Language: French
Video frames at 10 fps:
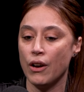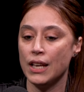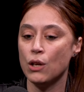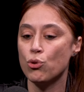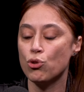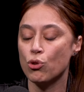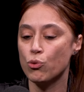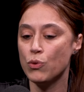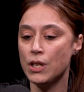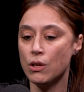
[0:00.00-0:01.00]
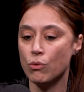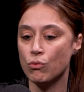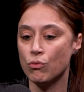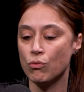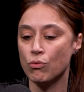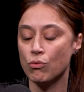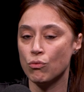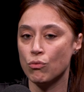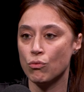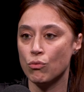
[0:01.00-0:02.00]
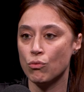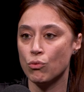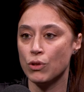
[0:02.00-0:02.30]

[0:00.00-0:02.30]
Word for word: et aujourd'hui, on,